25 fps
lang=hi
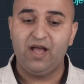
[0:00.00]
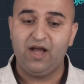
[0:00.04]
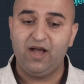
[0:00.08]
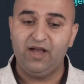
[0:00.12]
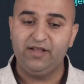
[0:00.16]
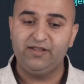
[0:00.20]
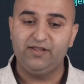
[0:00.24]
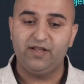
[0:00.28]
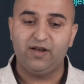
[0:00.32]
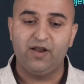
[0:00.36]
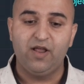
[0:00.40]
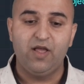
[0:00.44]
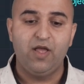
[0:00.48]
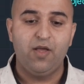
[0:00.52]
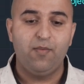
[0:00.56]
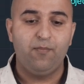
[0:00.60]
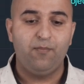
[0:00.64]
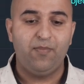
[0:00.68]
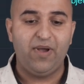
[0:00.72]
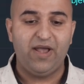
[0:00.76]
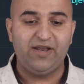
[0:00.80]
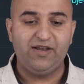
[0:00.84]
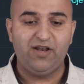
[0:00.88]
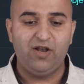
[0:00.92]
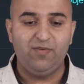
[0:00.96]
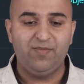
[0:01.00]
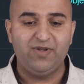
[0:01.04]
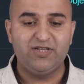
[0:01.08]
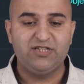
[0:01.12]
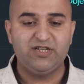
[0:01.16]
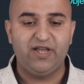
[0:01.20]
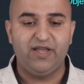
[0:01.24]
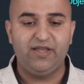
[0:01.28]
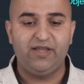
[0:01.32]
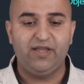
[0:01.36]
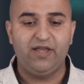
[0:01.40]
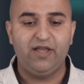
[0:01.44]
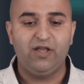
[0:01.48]
आइधर पैनल में
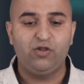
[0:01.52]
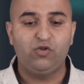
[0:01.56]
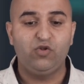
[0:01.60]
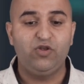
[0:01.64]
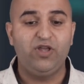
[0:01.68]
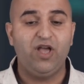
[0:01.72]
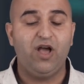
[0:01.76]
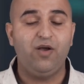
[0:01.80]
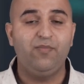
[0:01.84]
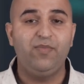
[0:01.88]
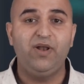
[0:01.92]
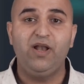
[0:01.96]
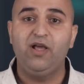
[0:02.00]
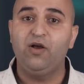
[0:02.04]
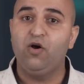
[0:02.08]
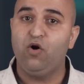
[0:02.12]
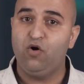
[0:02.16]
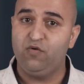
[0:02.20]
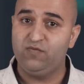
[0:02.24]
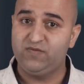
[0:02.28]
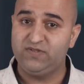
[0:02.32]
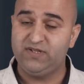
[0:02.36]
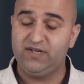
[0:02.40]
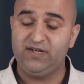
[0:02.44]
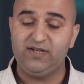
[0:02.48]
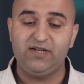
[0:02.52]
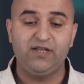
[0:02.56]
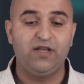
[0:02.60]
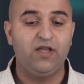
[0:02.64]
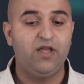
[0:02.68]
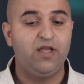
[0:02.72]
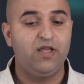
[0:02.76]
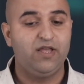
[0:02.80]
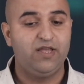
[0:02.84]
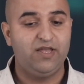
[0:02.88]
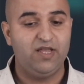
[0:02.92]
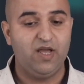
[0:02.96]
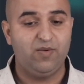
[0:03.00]
जाएंगे यहाँ मिलेगा ऑफसेट
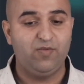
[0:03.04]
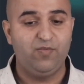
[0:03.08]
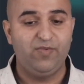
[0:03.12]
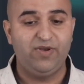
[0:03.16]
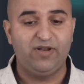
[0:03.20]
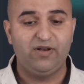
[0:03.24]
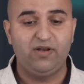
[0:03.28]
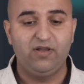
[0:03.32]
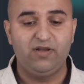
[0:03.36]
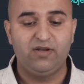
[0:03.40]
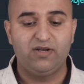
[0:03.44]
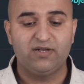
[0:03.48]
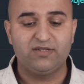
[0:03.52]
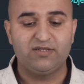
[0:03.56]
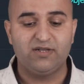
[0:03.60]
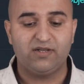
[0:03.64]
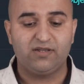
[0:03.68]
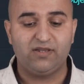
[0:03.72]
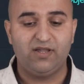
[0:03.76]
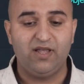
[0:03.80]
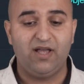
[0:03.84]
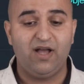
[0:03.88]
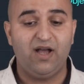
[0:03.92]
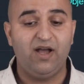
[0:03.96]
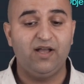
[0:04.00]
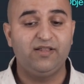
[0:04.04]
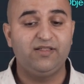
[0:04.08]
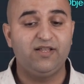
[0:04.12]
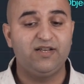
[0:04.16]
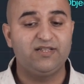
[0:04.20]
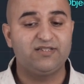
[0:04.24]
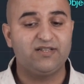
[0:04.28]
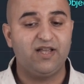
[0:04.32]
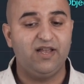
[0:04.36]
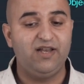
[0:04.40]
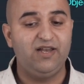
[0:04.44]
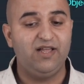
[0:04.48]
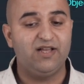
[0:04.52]
यहाँ पे भी क्लिक कर सकते हैं आइधर
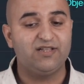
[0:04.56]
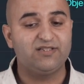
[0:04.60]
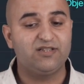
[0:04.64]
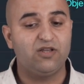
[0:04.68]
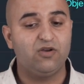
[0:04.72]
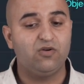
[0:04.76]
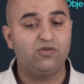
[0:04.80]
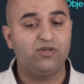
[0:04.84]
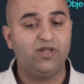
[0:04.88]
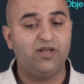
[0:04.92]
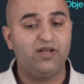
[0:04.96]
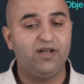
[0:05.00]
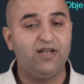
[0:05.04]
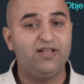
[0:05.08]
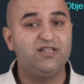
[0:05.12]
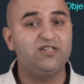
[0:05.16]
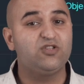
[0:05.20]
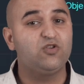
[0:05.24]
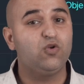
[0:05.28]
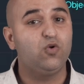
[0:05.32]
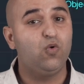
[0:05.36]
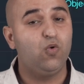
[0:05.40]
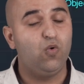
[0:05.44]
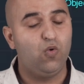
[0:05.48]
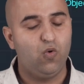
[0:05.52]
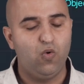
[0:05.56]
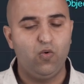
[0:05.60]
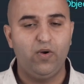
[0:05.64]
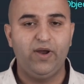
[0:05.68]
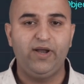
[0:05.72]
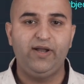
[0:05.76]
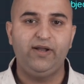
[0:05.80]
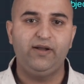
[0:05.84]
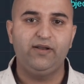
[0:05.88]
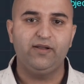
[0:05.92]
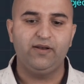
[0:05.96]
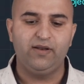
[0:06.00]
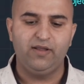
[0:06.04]
इसका एलियास क्या होता है गाइज ओ
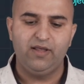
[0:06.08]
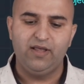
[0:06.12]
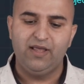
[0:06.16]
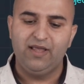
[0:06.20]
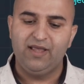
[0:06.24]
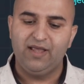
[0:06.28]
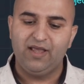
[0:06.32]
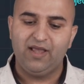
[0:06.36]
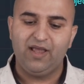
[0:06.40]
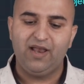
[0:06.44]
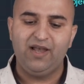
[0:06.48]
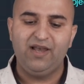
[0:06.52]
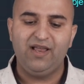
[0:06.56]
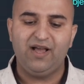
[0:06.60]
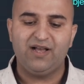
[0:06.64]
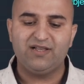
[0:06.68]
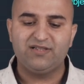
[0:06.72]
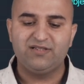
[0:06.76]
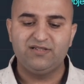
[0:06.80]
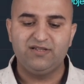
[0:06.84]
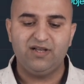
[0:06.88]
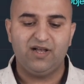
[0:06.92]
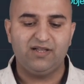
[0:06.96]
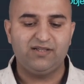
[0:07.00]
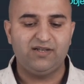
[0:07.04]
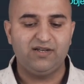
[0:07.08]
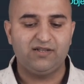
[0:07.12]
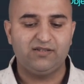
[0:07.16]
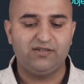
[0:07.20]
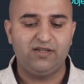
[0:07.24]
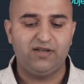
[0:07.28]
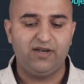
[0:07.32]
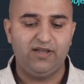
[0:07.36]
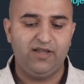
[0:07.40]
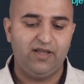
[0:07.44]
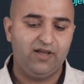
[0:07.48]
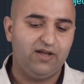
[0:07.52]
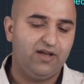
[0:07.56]
एंटर एलियास याद रखते
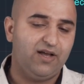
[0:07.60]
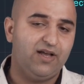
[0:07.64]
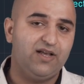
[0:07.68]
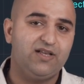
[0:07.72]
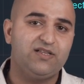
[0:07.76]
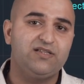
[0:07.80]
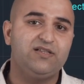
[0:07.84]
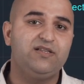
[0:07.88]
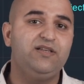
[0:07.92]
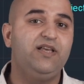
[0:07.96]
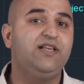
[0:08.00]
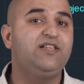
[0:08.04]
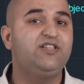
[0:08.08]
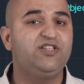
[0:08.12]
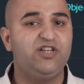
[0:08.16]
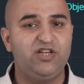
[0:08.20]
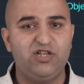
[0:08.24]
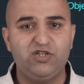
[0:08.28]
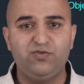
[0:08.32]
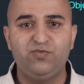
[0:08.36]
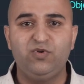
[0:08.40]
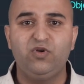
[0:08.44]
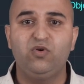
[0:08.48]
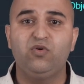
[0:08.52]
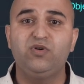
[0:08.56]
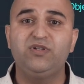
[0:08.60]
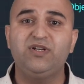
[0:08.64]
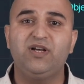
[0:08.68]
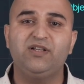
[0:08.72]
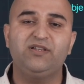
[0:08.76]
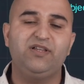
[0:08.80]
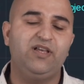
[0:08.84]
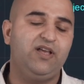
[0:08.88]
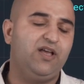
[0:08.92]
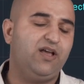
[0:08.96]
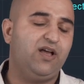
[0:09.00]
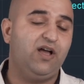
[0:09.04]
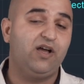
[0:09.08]
रहिए गाइज ये चेंज भी हो
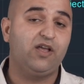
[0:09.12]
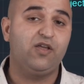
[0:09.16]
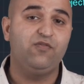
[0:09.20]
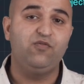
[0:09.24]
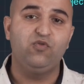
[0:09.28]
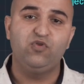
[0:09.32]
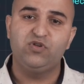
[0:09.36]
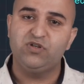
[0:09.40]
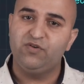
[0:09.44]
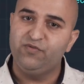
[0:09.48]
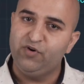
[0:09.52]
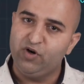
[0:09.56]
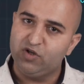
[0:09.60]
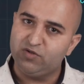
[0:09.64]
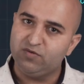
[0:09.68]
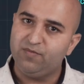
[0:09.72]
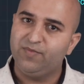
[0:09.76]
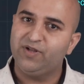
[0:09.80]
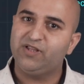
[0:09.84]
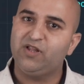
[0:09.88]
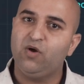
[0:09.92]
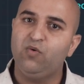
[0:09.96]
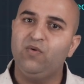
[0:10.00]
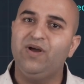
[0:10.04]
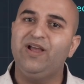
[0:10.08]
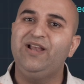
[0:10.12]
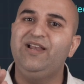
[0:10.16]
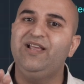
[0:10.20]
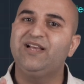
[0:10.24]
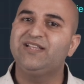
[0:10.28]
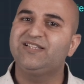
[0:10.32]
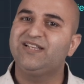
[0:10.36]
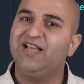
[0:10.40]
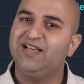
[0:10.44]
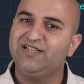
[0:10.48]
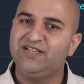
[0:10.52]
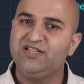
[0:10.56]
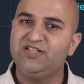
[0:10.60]
जाते हैं आगे फ्यूचर वीडियोज में बताऊंगा
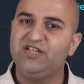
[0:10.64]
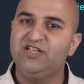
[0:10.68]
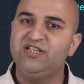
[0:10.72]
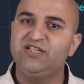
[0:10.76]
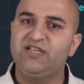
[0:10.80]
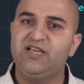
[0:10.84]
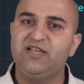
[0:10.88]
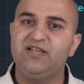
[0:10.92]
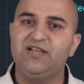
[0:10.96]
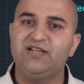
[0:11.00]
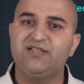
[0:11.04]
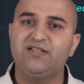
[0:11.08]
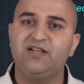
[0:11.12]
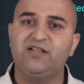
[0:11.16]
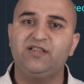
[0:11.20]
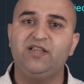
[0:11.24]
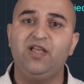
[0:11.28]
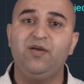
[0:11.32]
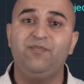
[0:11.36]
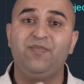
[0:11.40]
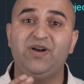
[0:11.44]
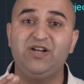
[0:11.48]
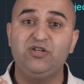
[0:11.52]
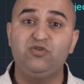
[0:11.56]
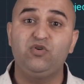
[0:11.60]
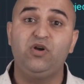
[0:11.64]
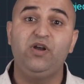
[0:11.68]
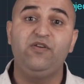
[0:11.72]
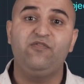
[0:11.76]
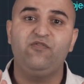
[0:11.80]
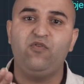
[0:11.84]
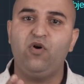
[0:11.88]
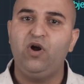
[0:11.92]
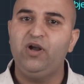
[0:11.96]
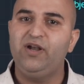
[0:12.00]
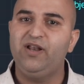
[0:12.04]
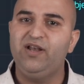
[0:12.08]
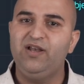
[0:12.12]
एलियास कैसे चेंज किए जा सकते हैं बट जो
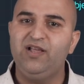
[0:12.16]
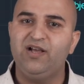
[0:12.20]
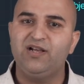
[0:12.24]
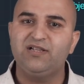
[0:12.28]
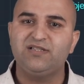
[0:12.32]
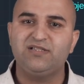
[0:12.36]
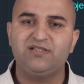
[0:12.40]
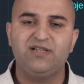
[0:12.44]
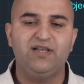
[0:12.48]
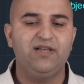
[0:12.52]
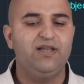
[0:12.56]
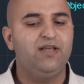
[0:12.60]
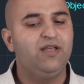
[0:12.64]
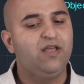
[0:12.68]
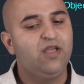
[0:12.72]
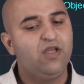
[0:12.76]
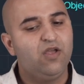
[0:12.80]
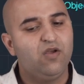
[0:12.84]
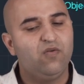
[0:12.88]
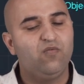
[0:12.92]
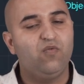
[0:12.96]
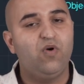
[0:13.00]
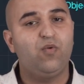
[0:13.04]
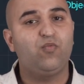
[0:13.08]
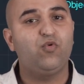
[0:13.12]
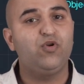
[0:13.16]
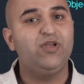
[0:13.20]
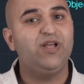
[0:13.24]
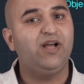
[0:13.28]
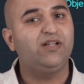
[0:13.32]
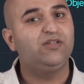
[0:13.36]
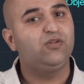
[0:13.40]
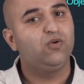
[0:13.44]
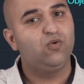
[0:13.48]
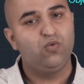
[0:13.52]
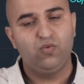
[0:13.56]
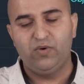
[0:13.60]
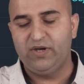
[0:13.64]
डिफॉल्ट एलियास हैं वो आपको
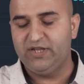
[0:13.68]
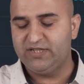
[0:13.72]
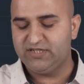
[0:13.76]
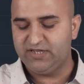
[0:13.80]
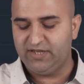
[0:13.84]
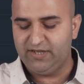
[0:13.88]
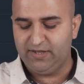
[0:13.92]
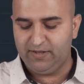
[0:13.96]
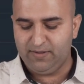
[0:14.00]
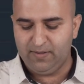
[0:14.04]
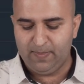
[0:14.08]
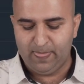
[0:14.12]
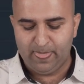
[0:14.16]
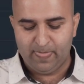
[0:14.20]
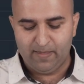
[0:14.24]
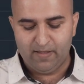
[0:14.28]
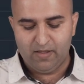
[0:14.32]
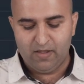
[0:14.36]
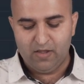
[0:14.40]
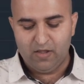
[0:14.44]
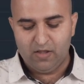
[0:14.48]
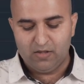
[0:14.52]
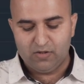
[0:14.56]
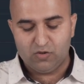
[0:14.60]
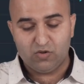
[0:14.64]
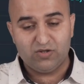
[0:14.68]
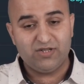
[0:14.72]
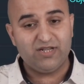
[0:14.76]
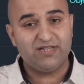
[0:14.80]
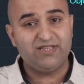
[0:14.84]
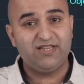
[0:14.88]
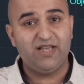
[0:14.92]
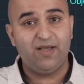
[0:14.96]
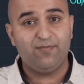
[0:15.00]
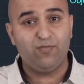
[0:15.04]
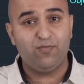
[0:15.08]
याद होने चाहिए तो जैसे ही